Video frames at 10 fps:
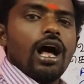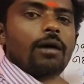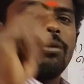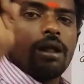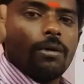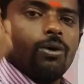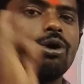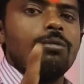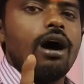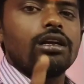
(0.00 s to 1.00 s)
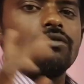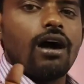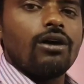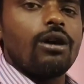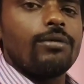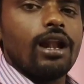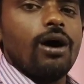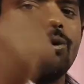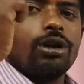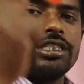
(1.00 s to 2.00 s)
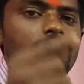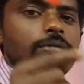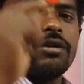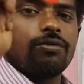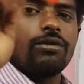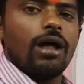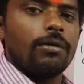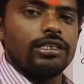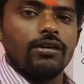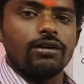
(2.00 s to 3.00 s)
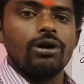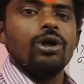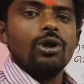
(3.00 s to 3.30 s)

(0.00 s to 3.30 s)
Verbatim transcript: அப்போ நம்ம ஒரு மார்க் வாங்கணும் அப்படின்னா ஒரு சாப்டர் ஃபுல்லாக படித்தாகணும்